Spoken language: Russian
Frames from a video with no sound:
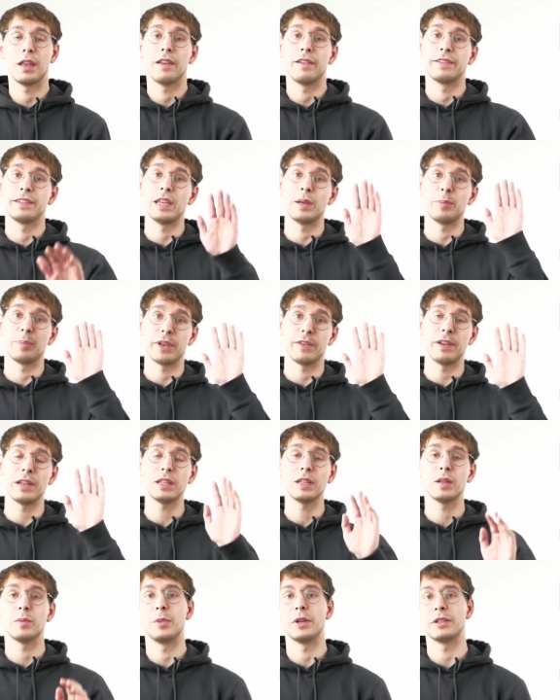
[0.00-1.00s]
Всем привет,
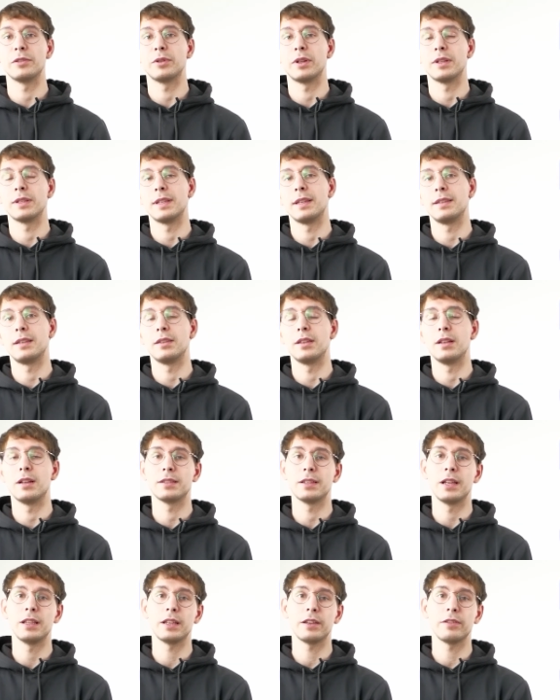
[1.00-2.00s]
меня зовут Константин
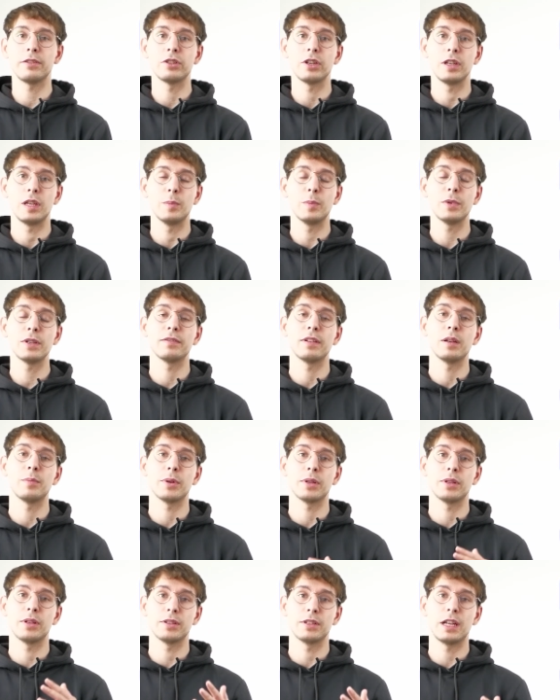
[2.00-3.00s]
Александрович, и мы с вами
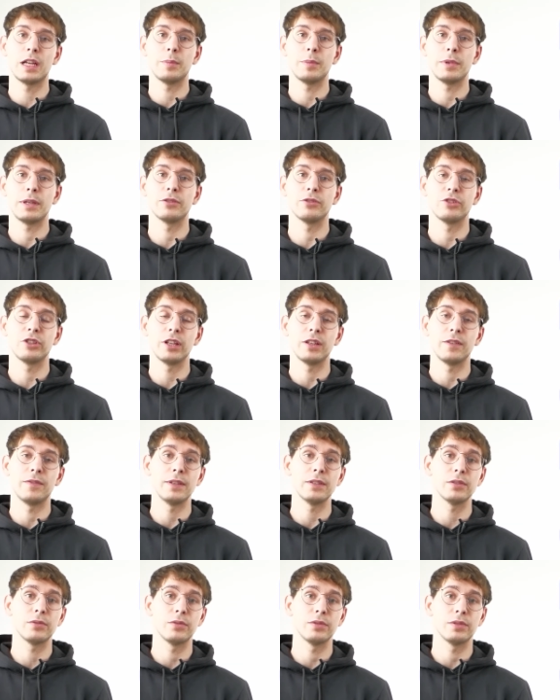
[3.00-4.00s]
продолжаем изучать
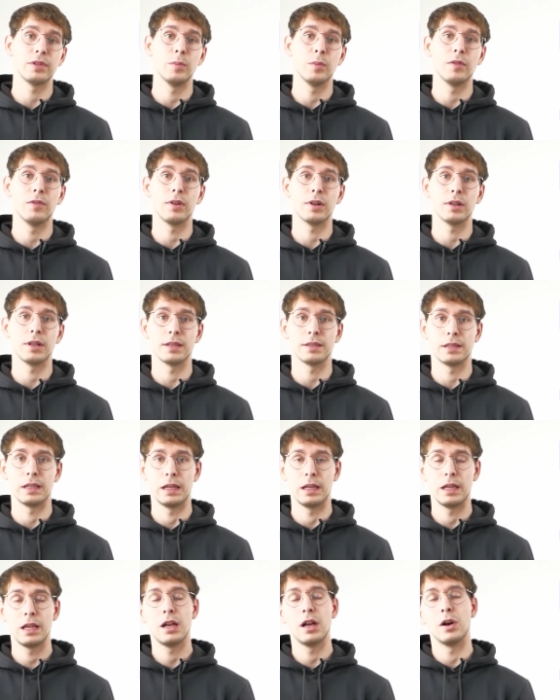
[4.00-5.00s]
физику седьмого класса.
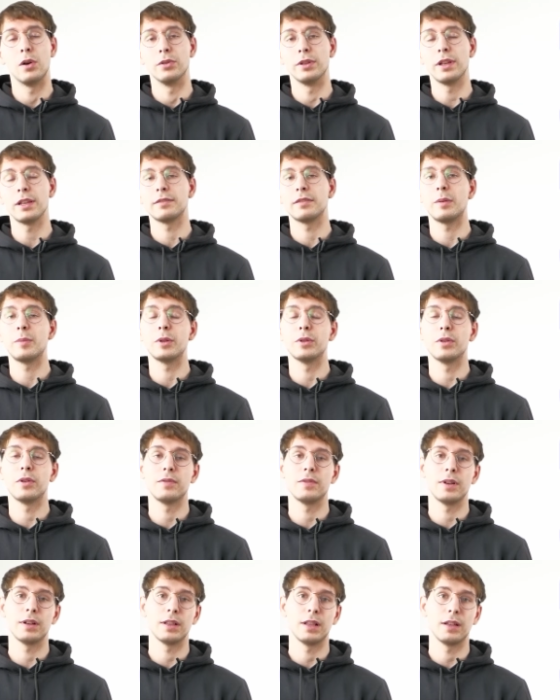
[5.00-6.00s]
У нас с вами
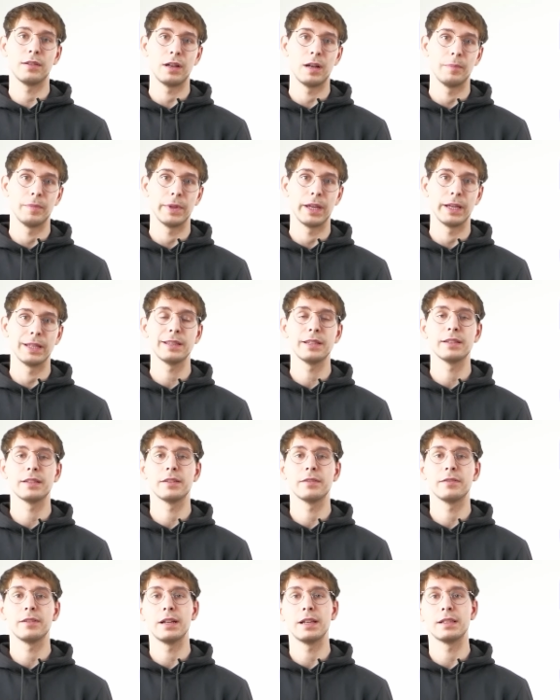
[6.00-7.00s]
новая глава, она
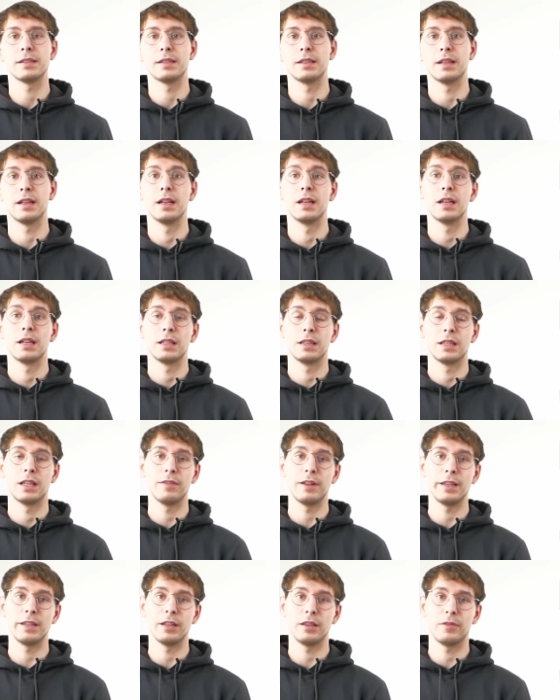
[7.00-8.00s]
называется
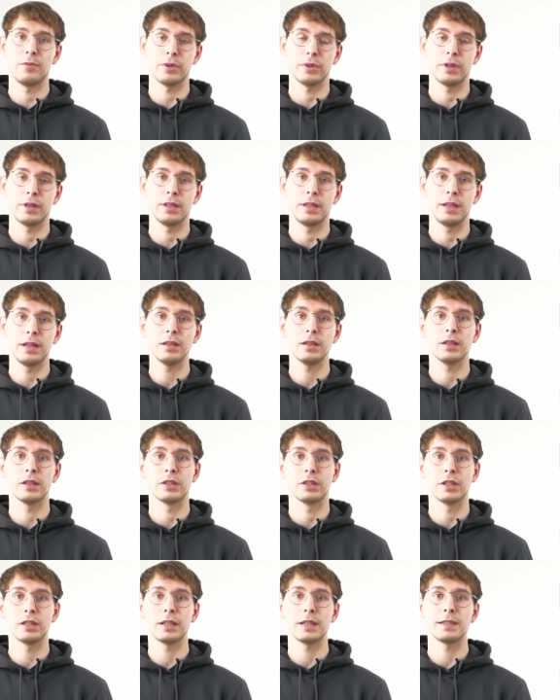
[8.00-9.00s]
«Давление твердых тел,
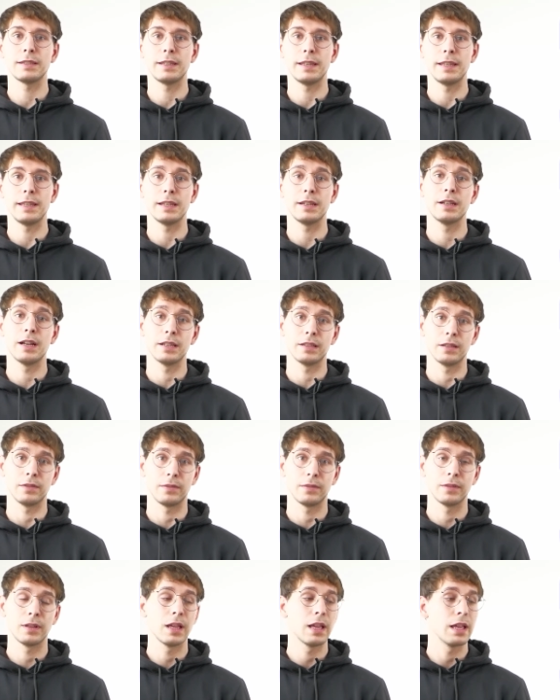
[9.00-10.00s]
жидкостей и газов».
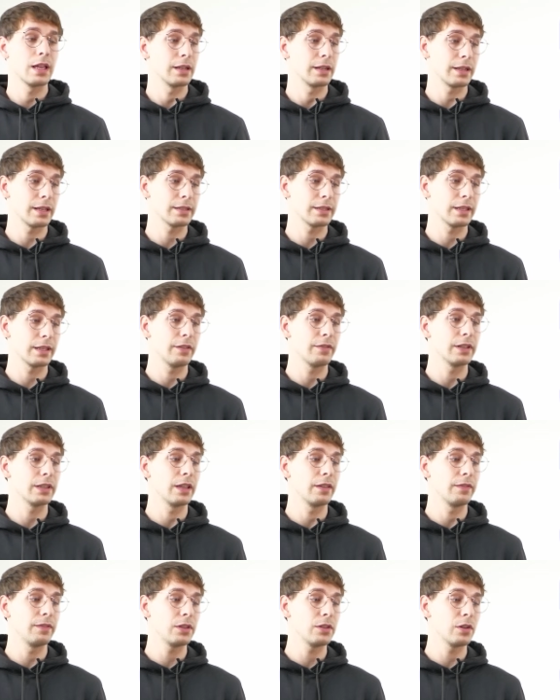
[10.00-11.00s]
Как раз таки в этом
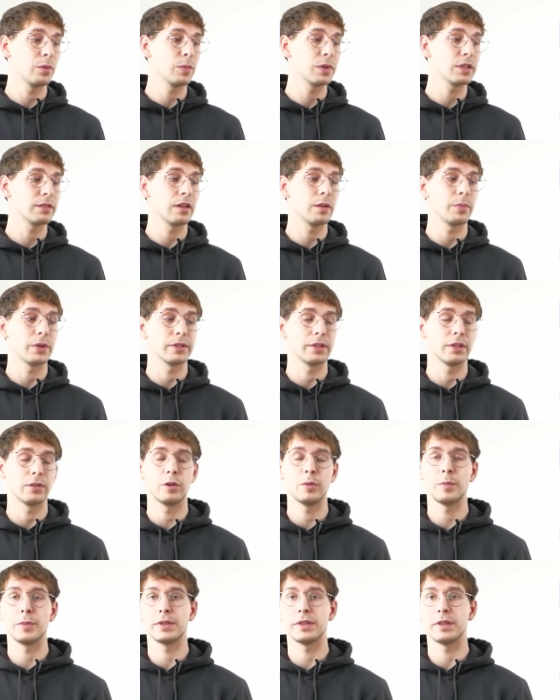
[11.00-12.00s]
видео мы с вами
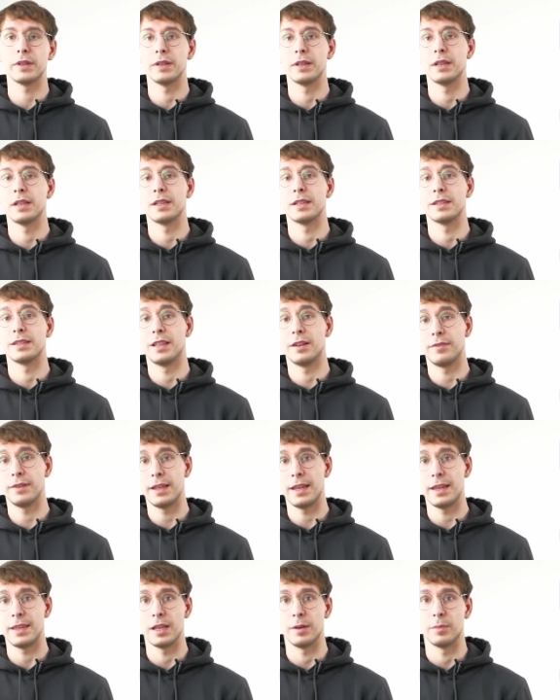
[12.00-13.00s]
познакомимся с
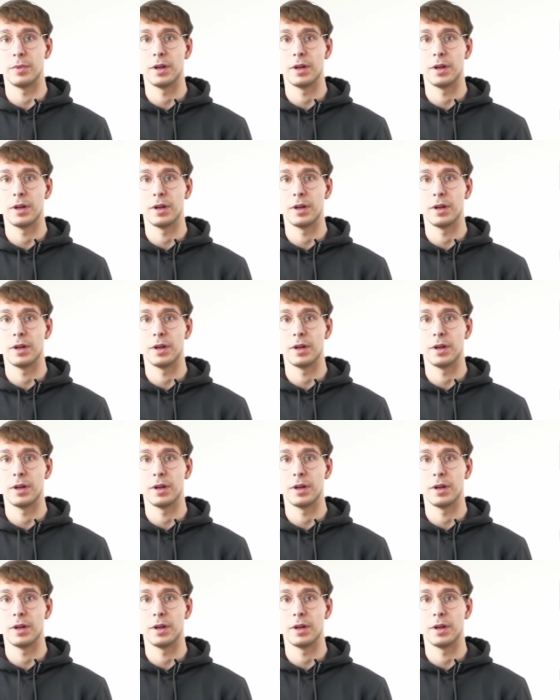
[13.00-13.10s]
давлением.